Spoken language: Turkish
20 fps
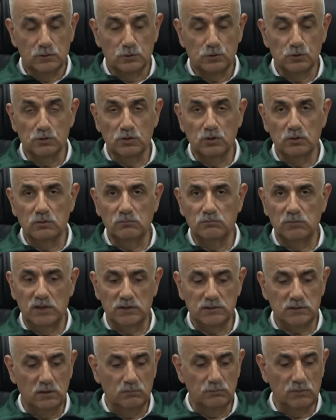Şunu
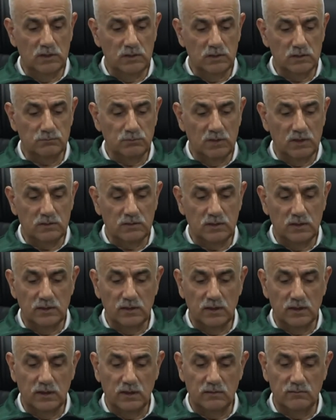baştan belirtmekte
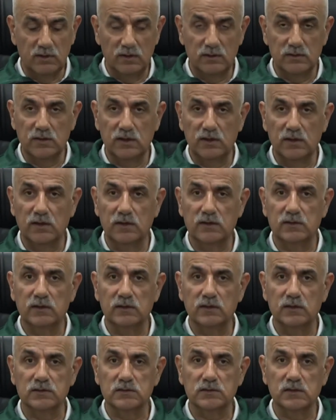yarar var değerli
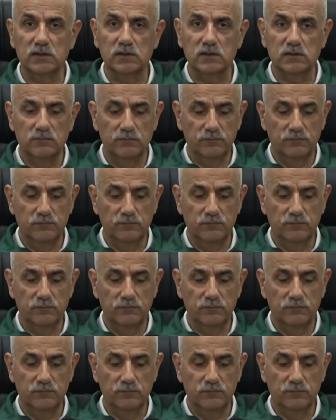arkadaşlar.